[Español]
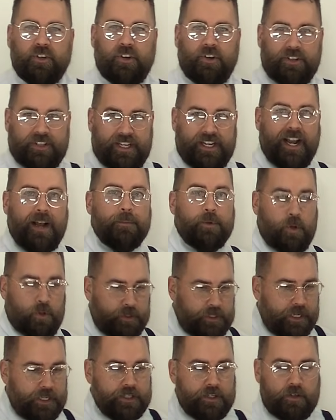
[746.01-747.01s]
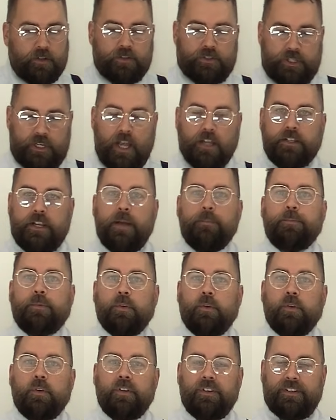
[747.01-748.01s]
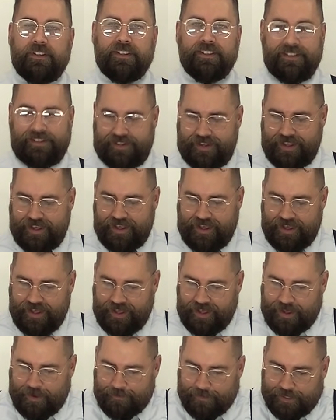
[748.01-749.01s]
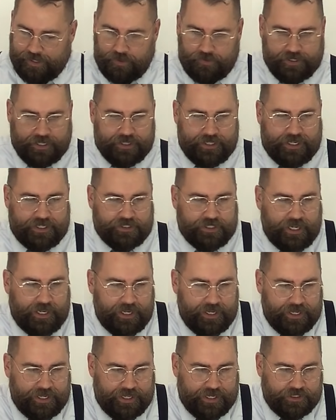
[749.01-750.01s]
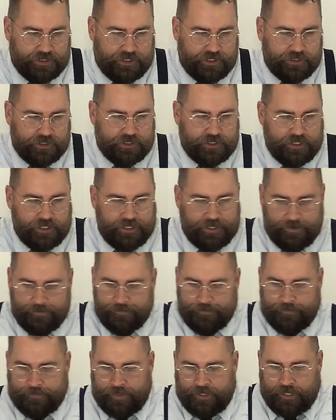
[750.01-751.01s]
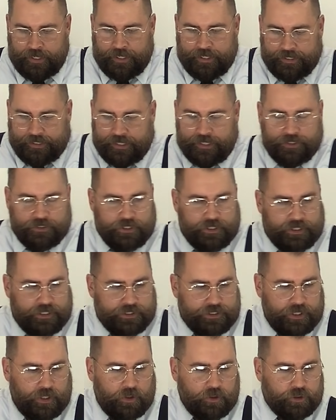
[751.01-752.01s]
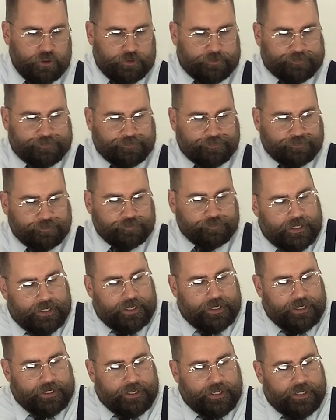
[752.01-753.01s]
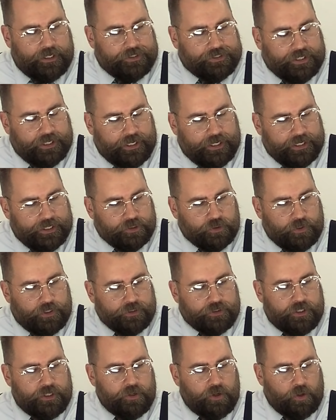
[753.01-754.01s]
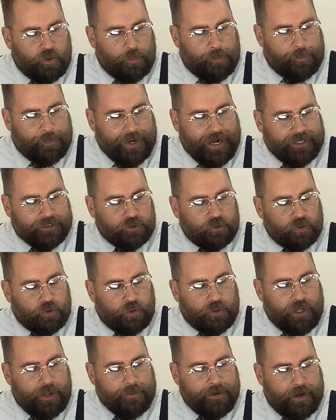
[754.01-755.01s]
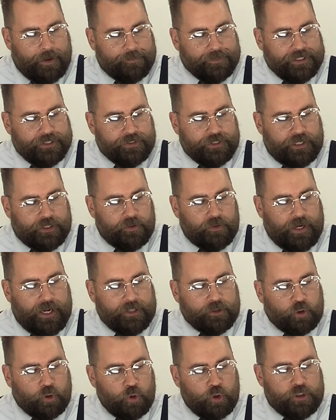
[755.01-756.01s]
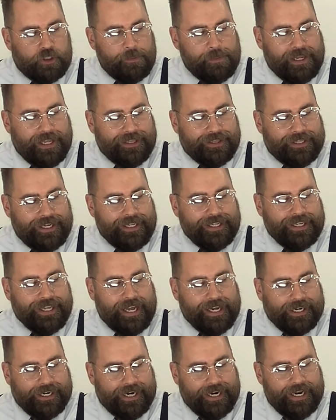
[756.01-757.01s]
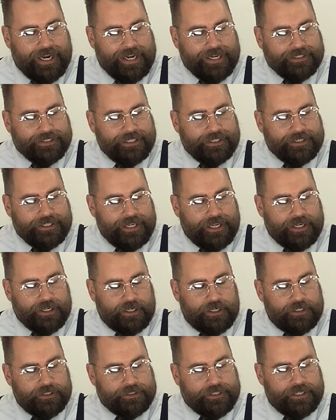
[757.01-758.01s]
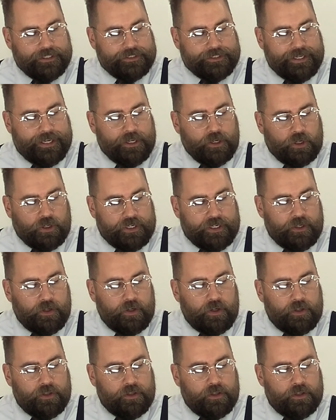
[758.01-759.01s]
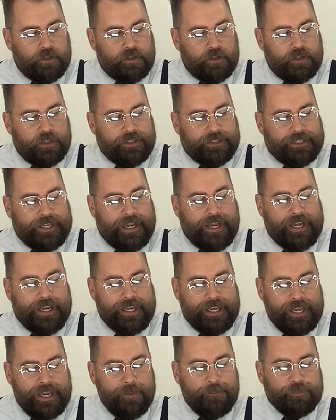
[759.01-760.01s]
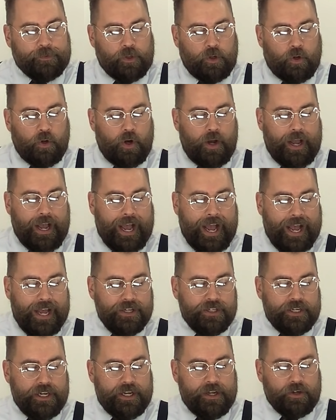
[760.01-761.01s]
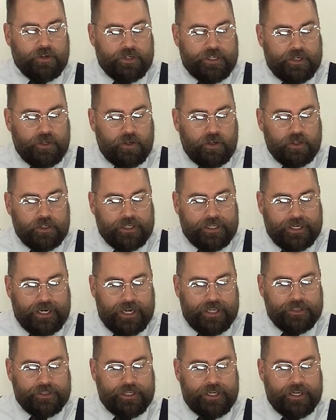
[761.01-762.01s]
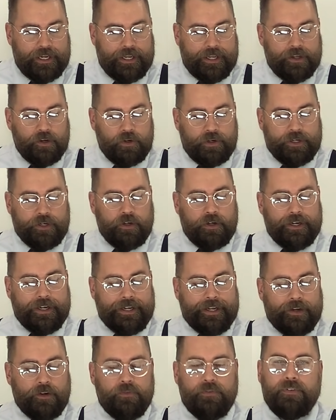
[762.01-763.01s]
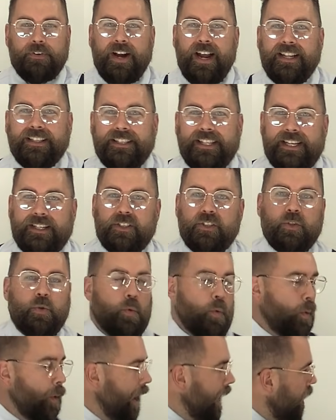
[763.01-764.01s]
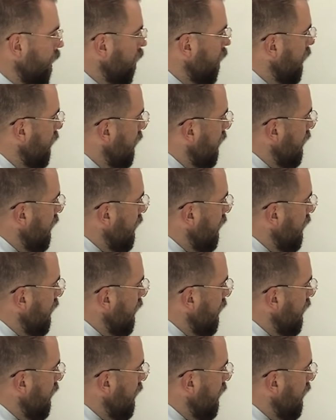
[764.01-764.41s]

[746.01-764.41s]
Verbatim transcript: No, digamos, ok, Dios sí acepto. Mire lo que dice Génesis 15, 18. Y en aquel día hizo el Señor un pacto con Abraham diciendo, a tu simiente daré esta tierra desde el río de Egipto hacia el río grande, el río Eufrates. ¡Wow!